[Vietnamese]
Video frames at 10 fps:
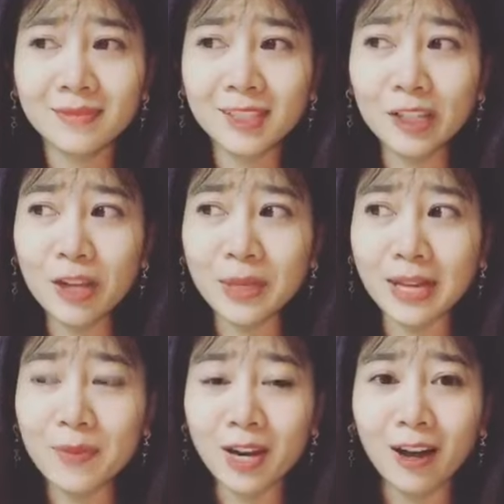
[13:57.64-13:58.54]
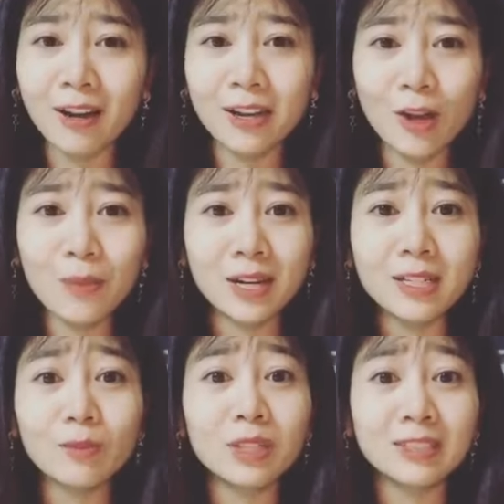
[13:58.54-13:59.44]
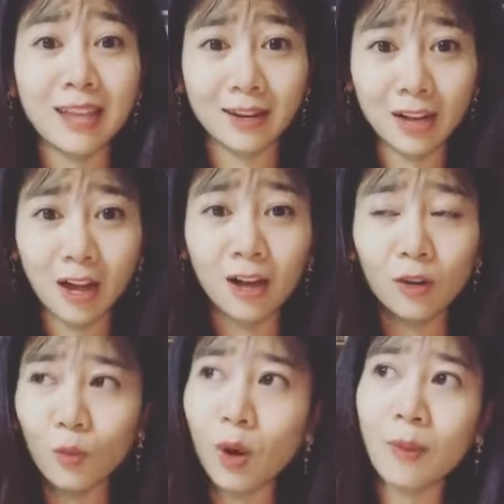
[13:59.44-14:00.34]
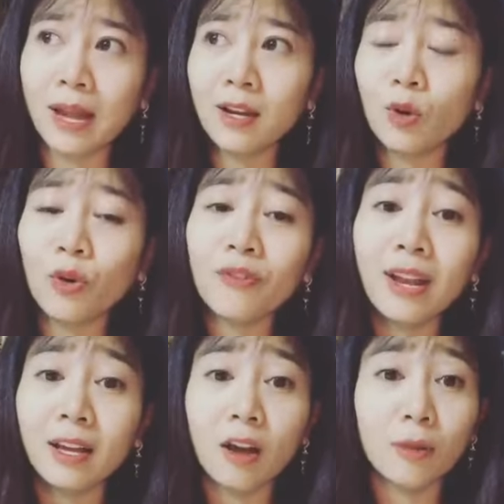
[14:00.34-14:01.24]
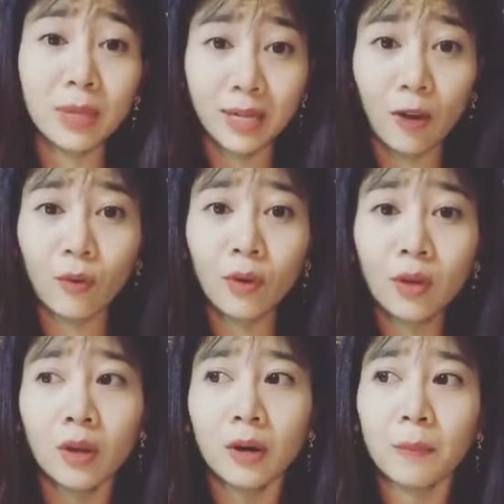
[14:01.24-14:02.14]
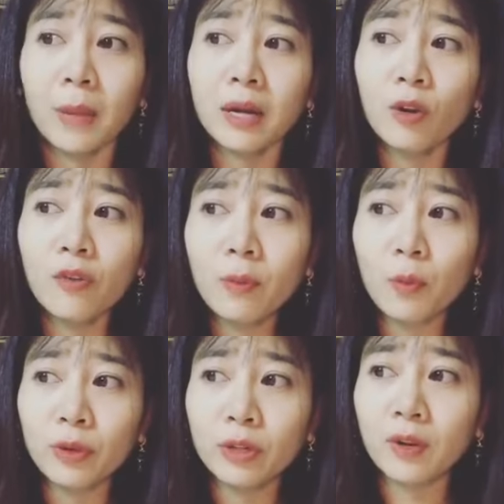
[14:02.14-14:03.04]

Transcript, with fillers: tự nhiên mình cảm nhận là à, nếu mình ở trong tình trạng đó cũng không hẳn là đối với lại con mình đâu mà đối với một người nào